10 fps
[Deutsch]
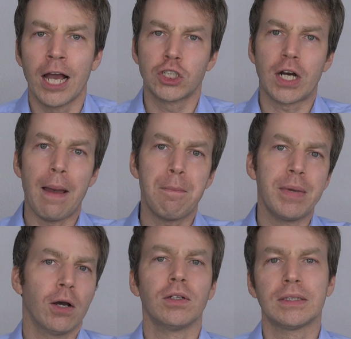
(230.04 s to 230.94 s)
Schreibt
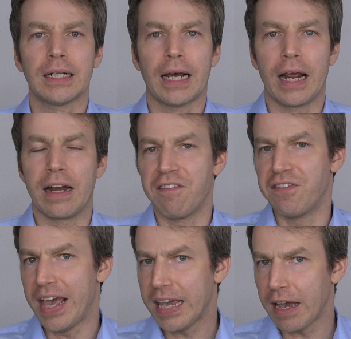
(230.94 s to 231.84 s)
mir unten rein,
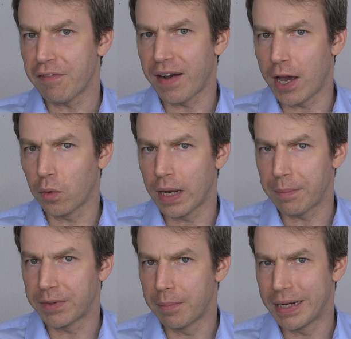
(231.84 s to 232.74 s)
welche Erfahrungen
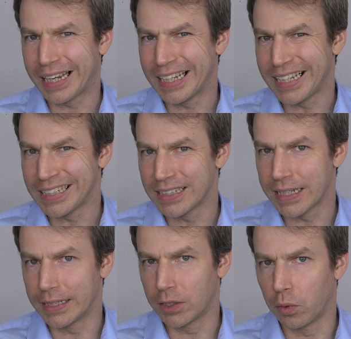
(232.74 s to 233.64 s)
habt ihr mit
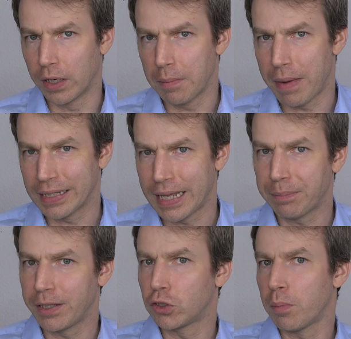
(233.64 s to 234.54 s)
Gesetzesänderungen gemacht?
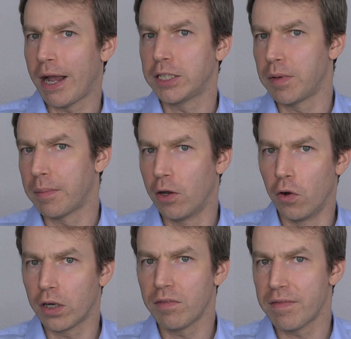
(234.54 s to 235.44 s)
Habt ihr zum Beispiel mal
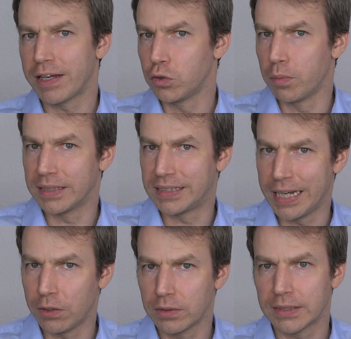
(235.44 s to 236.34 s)
irgendwie was
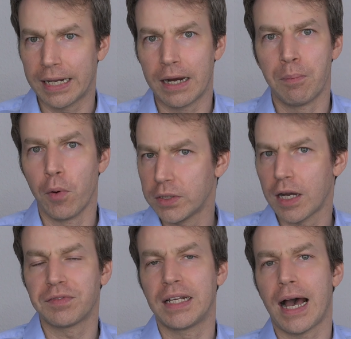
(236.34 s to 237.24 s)
übersehen und seid dann
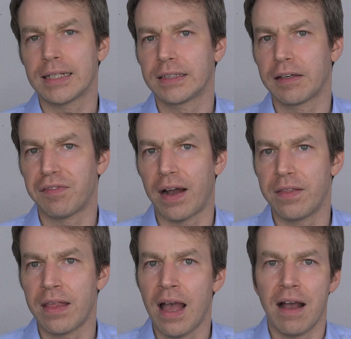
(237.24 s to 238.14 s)
böse auf die Nase
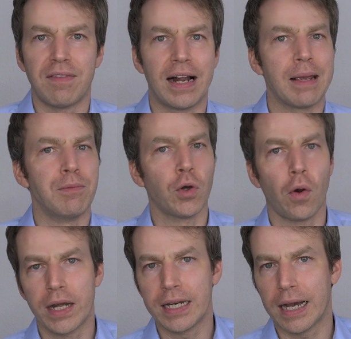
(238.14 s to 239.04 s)
gefallen, weil im
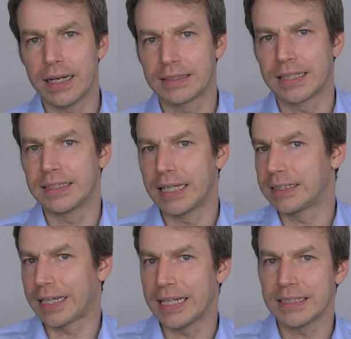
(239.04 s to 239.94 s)
neuen Jahr das
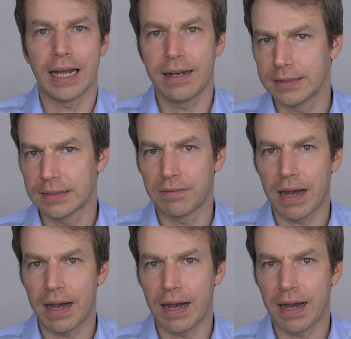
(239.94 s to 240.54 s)
Gesetz ganz anders da